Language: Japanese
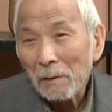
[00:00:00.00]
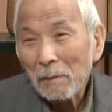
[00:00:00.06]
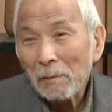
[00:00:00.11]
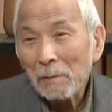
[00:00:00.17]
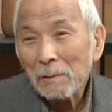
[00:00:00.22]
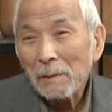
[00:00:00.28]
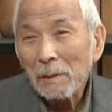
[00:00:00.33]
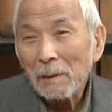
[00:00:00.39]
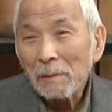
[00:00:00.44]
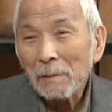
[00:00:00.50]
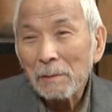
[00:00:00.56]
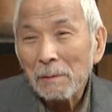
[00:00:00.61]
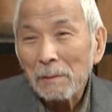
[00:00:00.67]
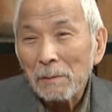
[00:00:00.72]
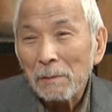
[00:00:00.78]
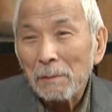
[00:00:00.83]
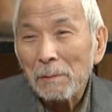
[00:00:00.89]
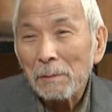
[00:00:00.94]
こんな
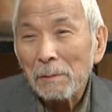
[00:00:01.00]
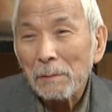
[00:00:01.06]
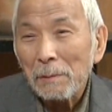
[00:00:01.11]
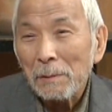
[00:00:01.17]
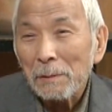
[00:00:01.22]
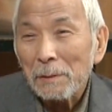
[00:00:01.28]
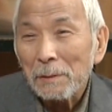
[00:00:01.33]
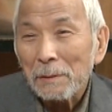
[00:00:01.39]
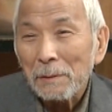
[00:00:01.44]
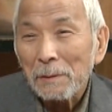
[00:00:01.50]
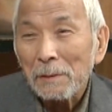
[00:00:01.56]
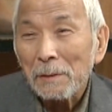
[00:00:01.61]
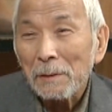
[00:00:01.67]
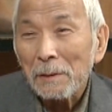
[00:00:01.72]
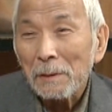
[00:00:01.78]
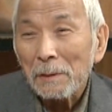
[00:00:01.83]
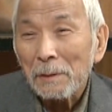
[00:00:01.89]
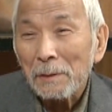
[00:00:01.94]
国のことについ
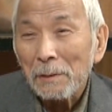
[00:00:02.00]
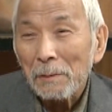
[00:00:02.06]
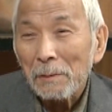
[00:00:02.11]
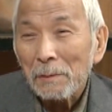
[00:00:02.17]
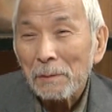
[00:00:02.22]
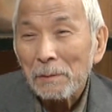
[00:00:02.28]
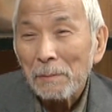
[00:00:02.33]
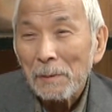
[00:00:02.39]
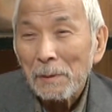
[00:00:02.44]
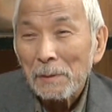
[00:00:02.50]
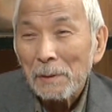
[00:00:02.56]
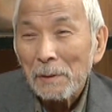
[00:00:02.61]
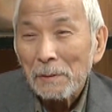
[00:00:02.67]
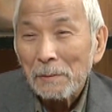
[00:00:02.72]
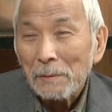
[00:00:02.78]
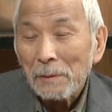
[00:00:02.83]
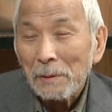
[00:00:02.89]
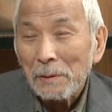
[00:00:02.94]
て気を配ら
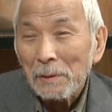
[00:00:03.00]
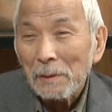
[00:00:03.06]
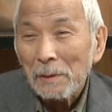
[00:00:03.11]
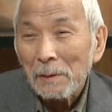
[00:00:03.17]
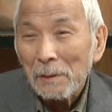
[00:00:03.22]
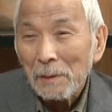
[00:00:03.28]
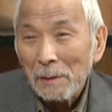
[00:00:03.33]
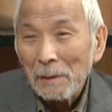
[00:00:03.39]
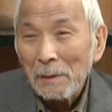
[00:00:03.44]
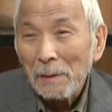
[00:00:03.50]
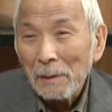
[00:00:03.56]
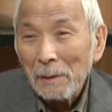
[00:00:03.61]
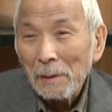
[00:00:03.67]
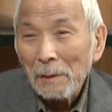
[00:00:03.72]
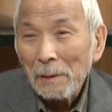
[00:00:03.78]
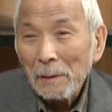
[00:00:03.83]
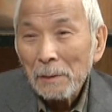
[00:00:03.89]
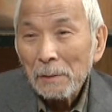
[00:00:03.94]
なくていい
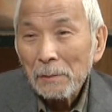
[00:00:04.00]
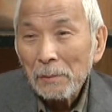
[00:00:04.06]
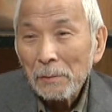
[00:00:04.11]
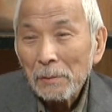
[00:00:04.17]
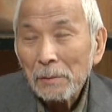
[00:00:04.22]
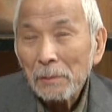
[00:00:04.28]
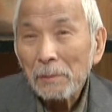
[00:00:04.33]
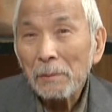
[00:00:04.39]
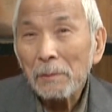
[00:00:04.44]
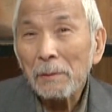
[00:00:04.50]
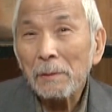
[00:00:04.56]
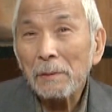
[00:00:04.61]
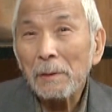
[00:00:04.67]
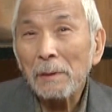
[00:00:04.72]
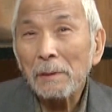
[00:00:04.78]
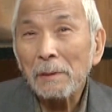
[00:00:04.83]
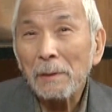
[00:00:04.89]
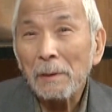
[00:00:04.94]
年頃
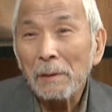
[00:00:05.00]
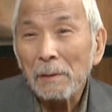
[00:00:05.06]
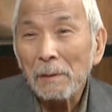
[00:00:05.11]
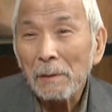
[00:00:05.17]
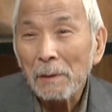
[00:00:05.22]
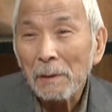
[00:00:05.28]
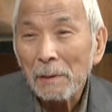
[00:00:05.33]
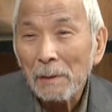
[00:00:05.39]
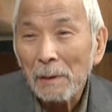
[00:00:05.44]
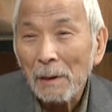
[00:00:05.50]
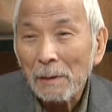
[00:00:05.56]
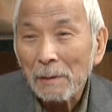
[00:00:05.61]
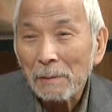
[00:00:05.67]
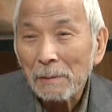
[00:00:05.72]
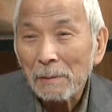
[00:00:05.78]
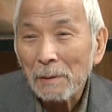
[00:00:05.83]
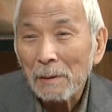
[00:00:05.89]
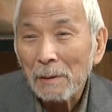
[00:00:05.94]
になったは
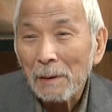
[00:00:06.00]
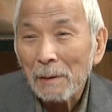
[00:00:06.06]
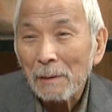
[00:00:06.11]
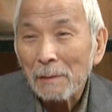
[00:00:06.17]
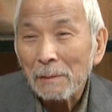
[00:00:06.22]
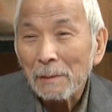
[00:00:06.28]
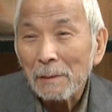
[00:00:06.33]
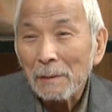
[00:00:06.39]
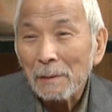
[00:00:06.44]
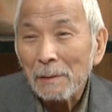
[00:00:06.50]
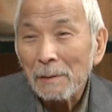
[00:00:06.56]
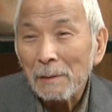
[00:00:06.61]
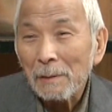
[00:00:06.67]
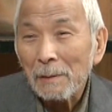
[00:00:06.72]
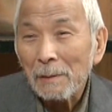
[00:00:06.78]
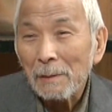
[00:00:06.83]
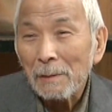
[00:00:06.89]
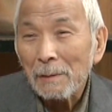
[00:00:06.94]
楽で楽で、
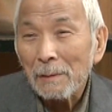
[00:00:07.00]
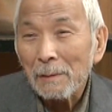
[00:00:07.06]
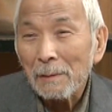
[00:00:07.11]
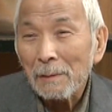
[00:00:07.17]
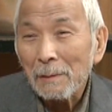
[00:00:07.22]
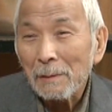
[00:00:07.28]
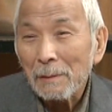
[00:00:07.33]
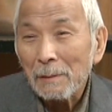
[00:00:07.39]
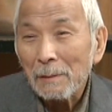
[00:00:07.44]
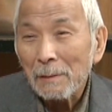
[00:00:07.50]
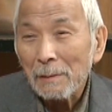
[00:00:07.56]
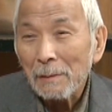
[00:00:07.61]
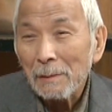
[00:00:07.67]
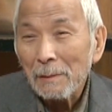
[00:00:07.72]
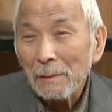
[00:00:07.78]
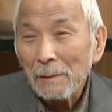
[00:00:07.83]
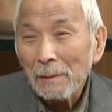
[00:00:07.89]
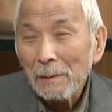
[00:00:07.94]

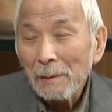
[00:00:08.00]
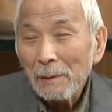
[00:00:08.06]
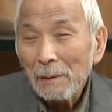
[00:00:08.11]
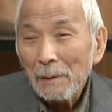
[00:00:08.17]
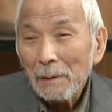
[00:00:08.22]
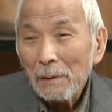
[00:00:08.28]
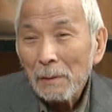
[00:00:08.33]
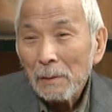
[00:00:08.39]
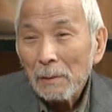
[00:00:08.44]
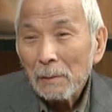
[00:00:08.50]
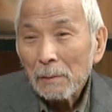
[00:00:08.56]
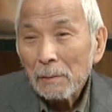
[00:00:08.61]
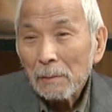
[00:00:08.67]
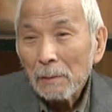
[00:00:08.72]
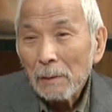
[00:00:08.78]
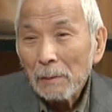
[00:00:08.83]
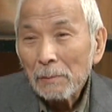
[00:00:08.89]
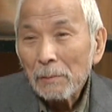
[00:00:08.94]

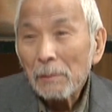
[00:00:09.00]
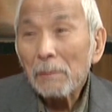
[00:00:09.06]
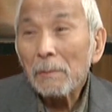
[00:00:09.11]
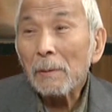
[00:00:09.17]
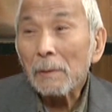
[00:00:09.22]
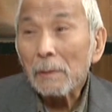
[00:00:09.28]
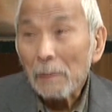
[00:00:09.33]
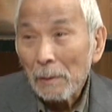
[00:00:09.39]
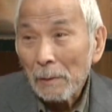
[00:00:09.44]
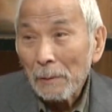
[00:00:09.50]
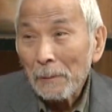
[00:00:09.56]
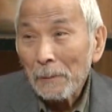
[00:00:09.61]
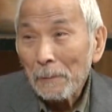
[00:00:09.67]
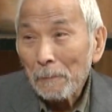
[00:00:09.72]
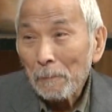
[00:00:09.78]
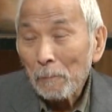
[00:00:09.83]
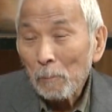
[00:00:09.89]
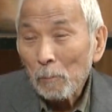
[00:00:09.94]
えー、例えばね、
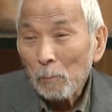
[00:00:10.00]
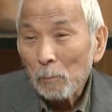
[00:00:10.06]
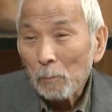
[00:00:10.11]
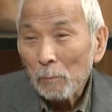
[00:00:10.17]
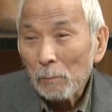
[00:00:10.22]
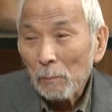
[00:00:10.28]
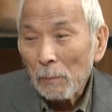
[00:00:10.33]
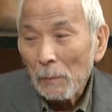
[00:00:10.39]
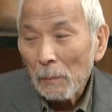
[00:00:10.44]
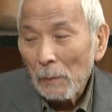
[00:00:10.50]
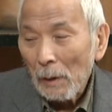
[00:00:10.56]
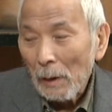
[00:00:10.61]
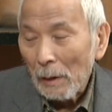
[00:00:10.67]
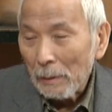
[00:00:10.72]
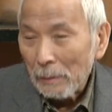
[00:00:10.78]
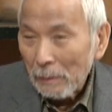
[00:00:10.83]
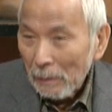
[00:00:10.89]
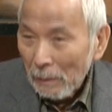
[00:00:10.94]
はい、
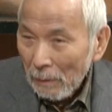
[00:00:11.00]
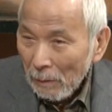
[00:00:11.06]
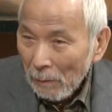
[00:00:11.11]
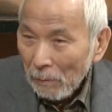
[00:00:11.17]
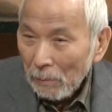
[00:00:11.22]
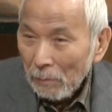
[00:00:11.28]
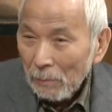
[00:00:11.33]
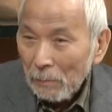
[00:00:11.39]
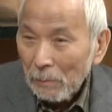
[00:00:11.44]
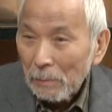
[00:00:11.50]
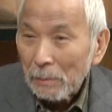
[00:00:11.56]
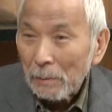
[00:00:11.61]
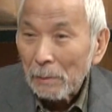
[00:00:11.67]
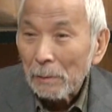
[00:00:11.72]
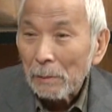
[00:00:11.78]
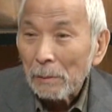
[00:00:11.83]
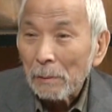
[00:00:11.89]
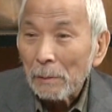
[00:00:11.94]
簡単なことで
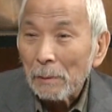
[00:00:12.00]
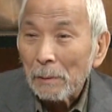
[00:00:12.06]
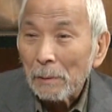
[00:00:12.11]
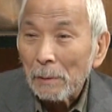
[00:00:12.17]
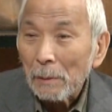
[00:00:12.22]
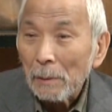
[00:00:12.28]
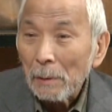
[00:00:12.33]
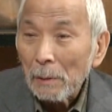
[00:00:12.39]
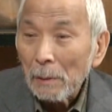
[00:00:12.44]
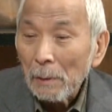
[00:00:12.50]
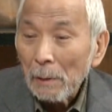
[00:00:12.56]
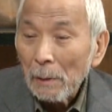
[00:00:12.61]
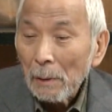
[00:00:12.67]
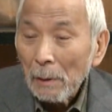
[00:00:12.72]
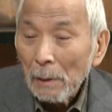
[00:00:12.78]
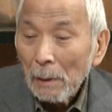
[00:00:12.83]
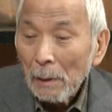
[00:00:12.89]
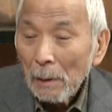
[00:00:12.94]
すけど、はい、
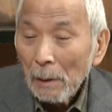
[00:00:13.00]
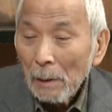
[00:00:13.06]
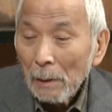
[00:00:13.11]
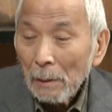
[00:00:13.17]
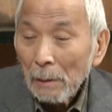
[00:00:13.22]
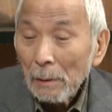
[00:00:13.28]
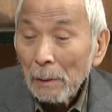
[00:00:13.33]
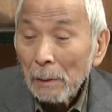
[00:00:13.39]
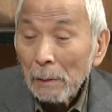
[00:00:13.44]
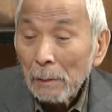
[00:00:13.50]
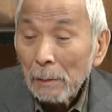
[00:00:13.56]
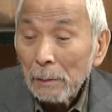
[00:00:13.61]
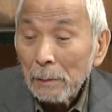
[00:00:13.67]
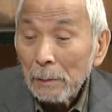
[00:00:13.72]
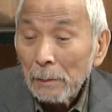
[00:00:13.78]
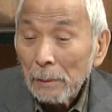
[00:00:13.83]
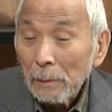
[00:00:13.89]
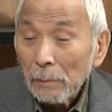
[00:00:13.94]
あれ
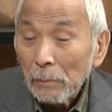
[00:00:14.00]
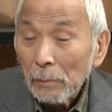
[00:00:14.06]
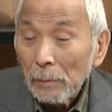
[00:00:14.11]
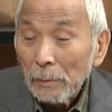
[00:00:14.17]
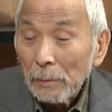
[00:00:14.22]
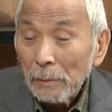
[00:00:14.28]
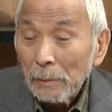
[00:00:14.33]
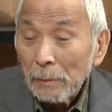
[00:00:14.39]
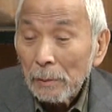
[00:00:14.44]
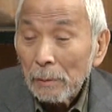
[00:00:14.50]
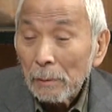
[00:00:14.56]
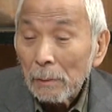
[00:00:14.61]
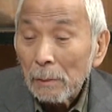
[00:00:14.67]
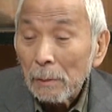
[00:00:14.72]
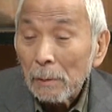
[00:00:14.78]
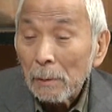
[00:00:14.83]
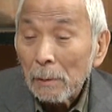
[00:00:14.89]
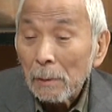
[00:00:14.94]
G20
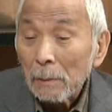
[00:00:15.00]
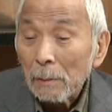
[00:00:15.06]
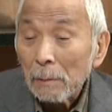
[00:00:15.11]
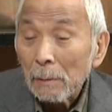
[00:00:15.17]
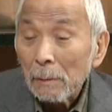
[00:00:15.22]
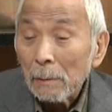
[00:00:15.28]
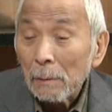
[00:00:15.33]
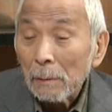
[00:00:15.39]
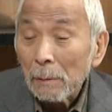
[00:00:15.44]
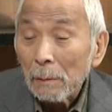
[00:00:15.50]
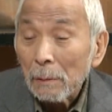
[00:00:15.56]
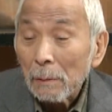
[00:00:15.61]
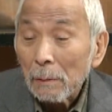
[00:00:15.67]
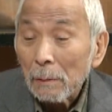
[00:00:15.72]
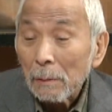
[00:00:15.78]
をあの、